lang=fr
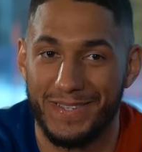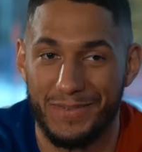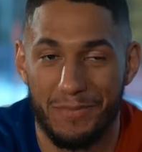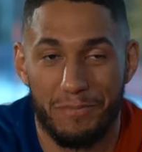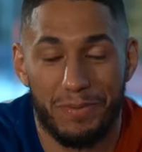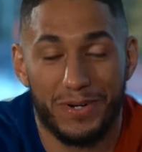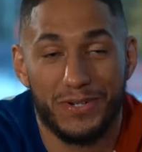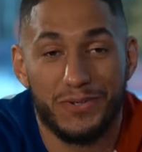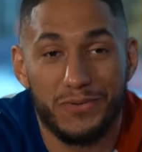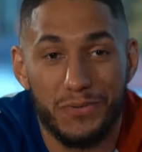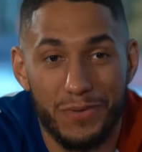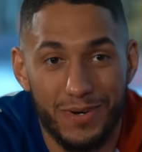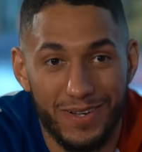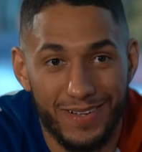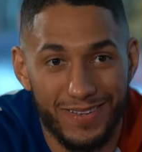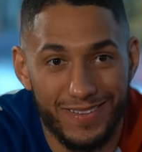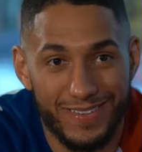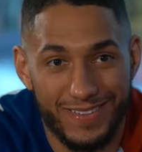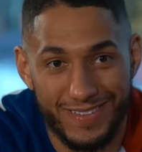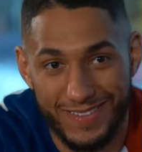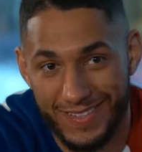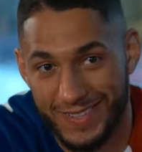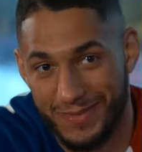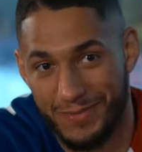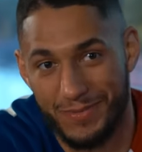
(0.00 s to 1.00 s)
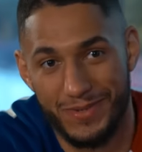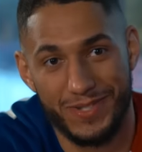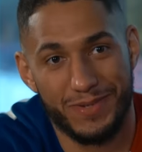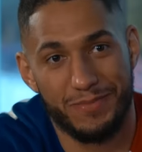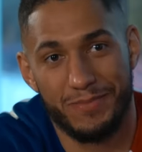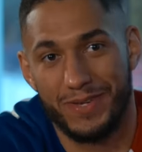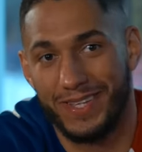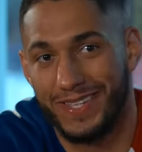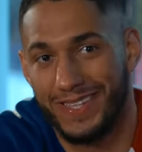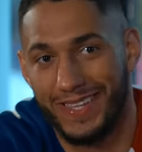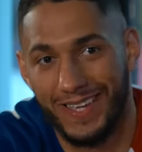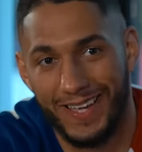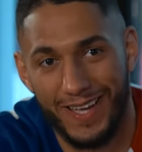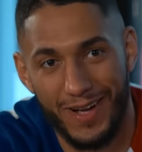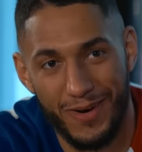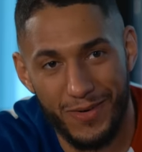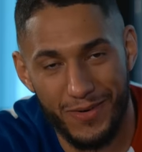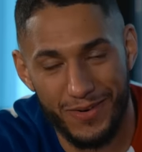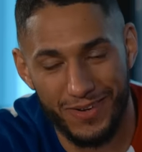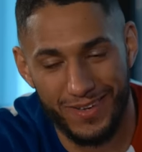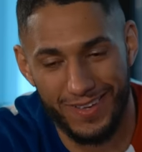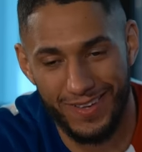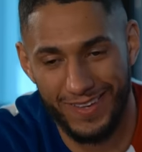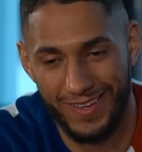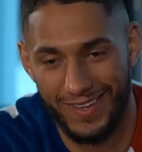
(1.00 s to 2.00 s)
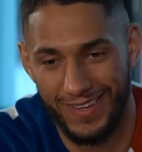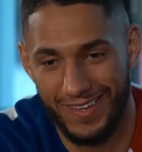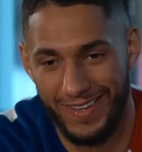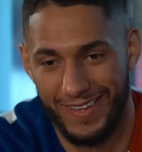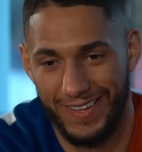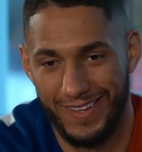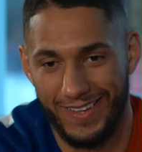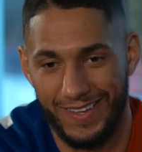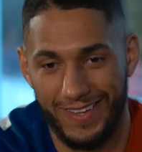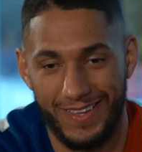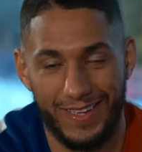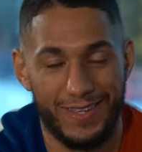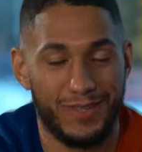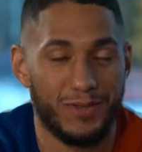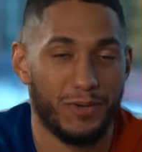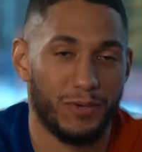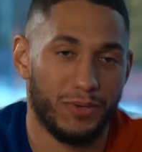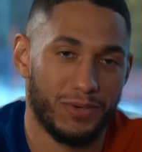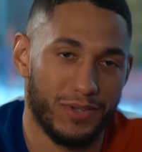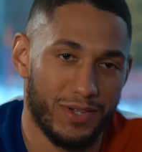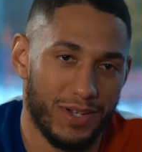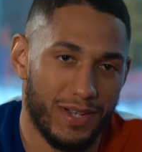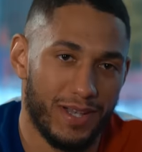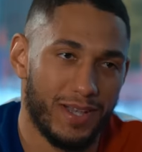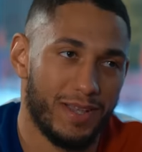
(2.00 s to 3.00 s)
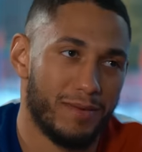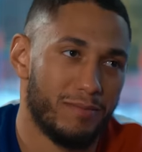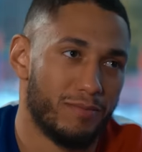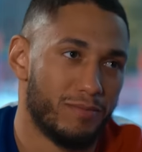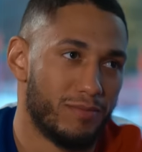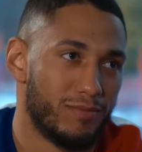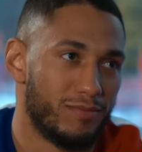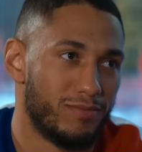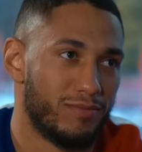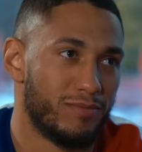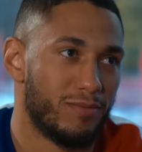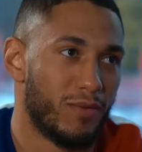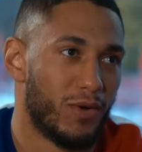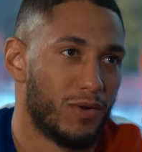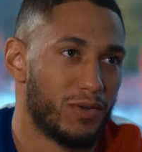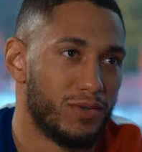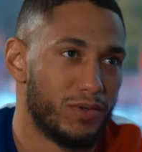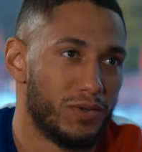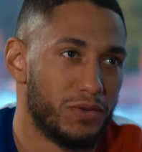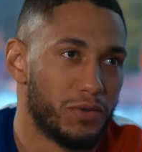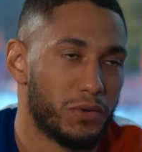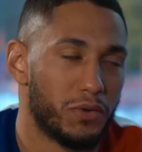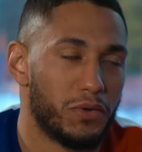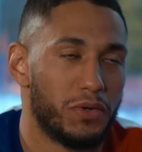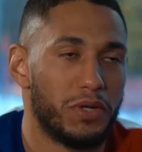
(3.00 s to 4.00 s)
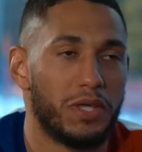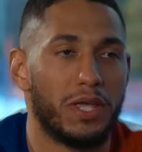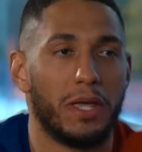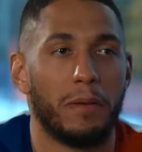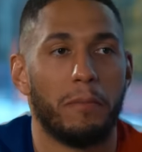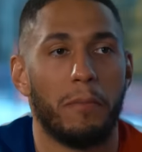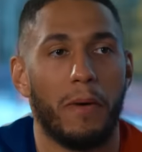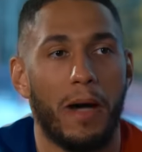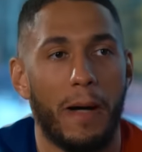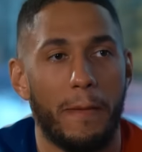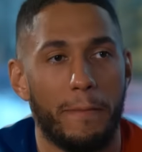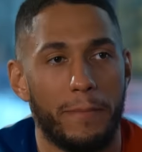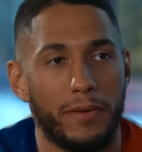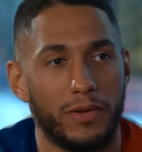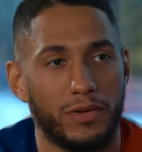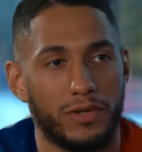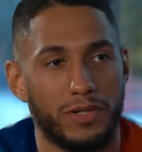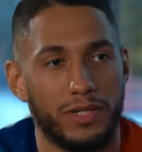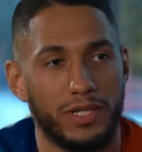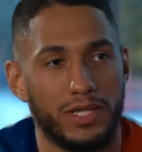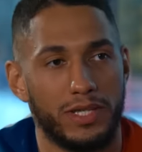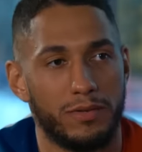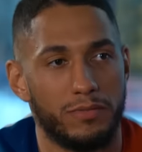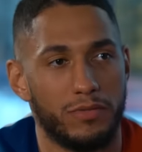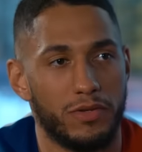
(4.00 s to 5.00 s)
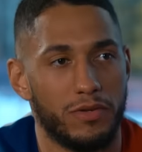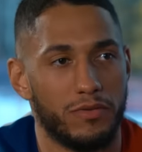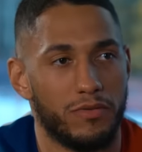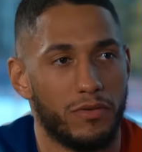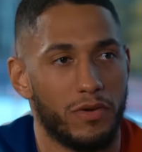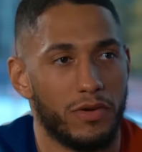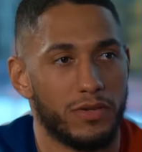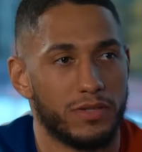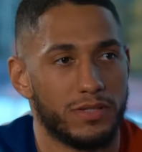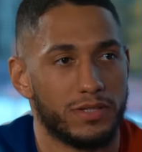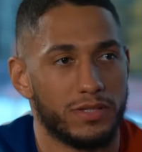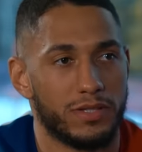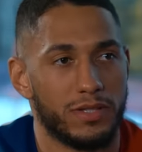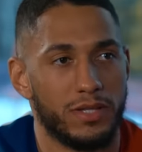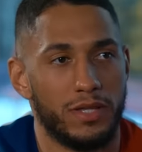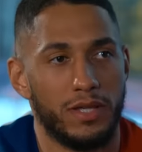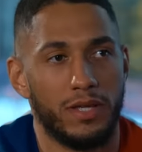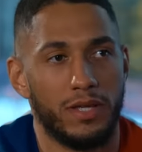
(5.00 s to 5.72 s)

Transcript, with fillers: Ils n'ont pas le choix. Mm. J'ai mis que des KO. Mm. Et donc de là, ils me rendent le truc, ils me rappellent en équipe de France.